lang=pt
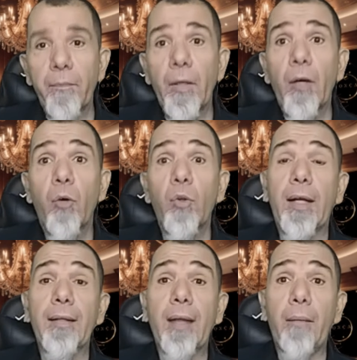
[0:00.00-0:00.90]
O
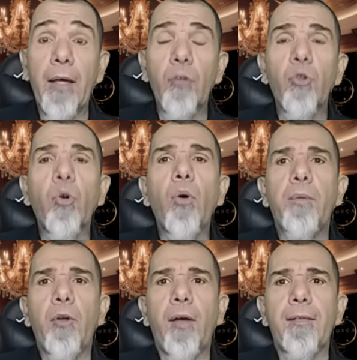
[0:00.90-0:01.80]
tratamento com
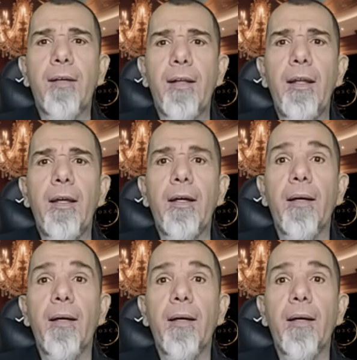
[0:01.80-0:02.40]
hipnose clínica